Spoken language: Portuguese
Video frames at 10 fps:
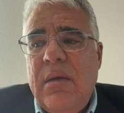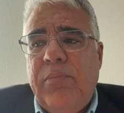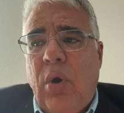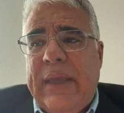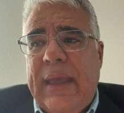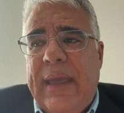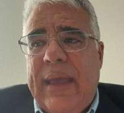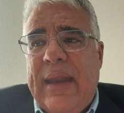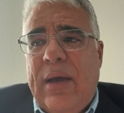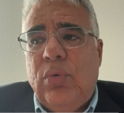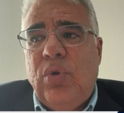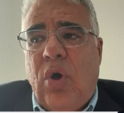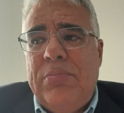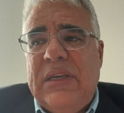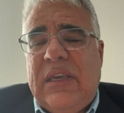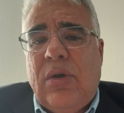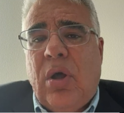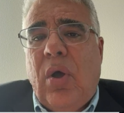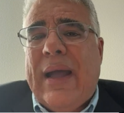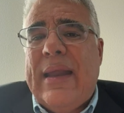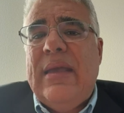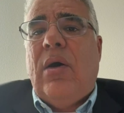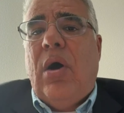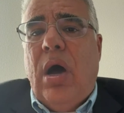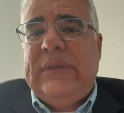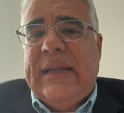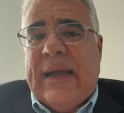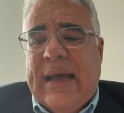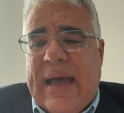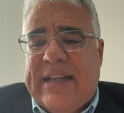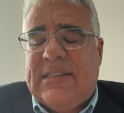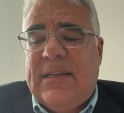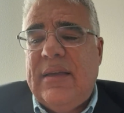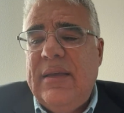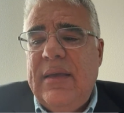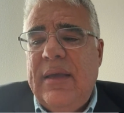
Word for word: porque ele é um nome que colocaria ordem na casa,